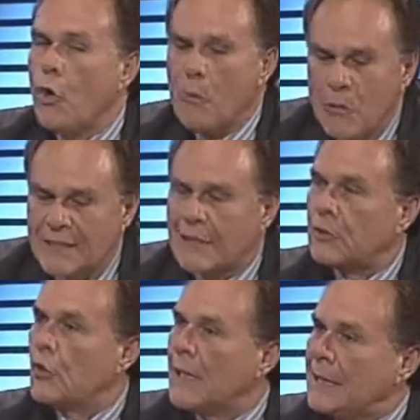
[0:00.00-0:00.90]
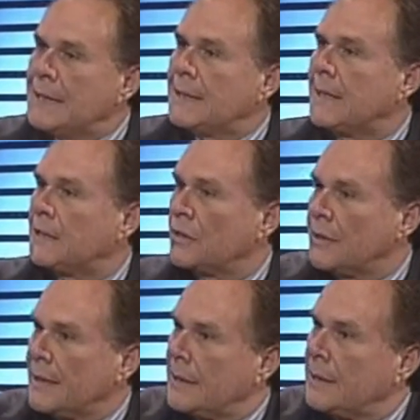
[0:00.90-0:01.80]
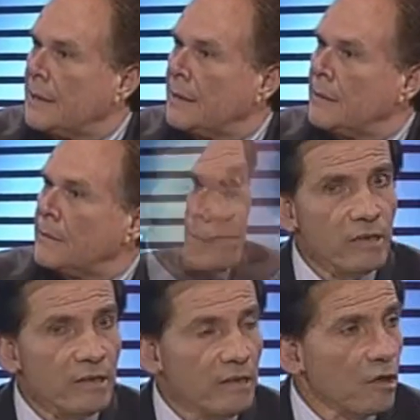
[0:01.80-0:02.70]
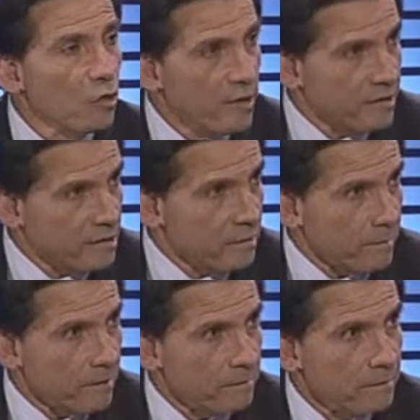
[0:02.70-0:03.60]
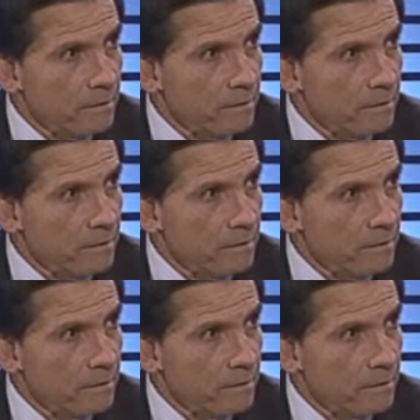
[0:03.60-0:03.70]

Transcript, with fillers: ¿Cómo es que se organiza la sociedad? Esta es una idea colectiva.